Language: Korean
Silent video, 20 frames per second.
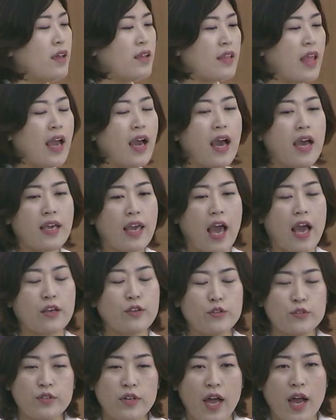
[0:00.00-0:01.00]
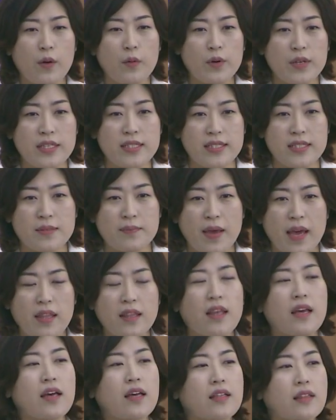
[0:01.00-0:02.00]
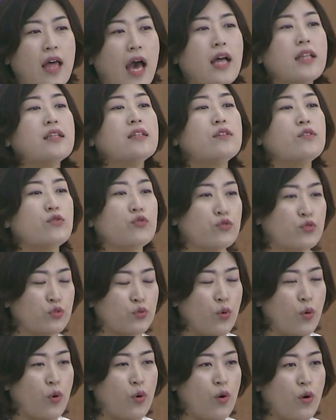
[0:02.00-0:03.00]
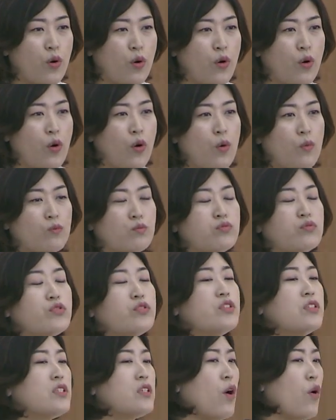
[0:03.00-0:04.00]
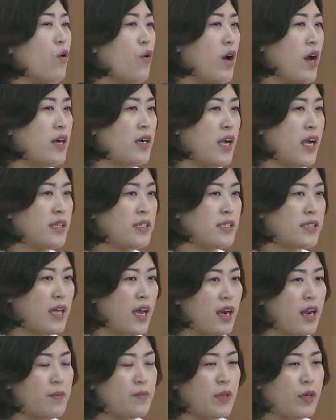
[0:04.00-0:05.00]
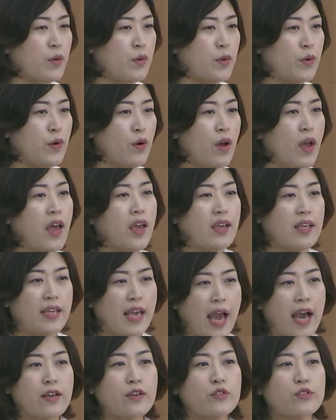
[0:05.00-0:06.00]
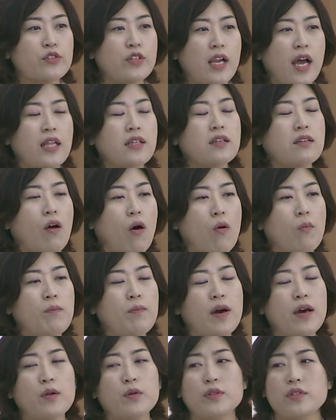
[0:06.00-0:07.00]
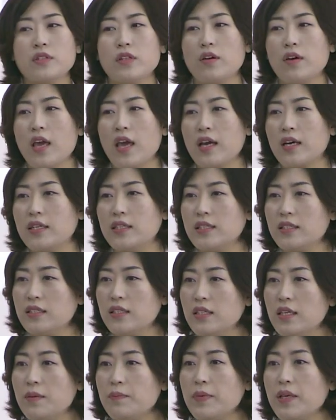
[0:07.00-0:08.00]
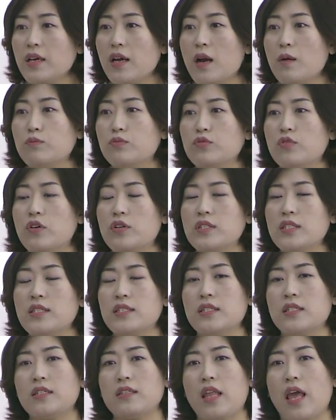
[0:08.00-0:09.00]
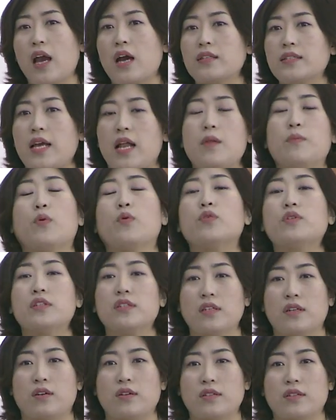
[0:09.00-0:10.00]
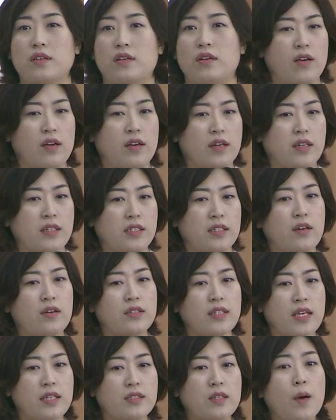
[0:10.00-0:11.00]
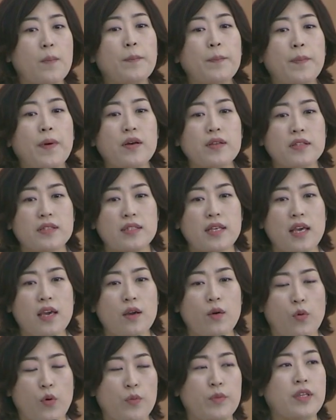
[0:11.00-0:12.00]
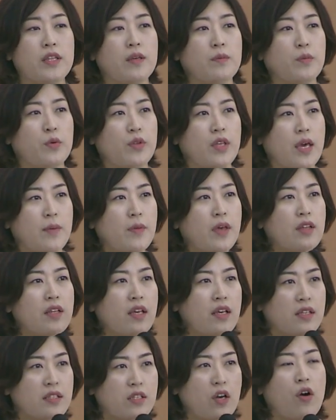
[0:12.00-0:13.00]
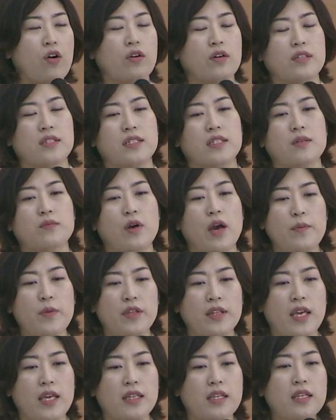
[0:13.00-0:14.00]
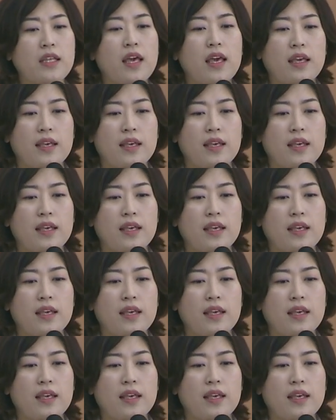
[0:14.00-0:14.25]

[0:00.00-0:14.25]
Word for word: 내가 양육을 하고 있지만 나는 누구고 무슨 역할을 하는 사람이고 양육을 하는 엄마로서의 그 의미가 무엇인지를 내가 잘 모르는 거죠. 그것의 첫 번째 고민은 뭐냐면 저 지금 화면에 있는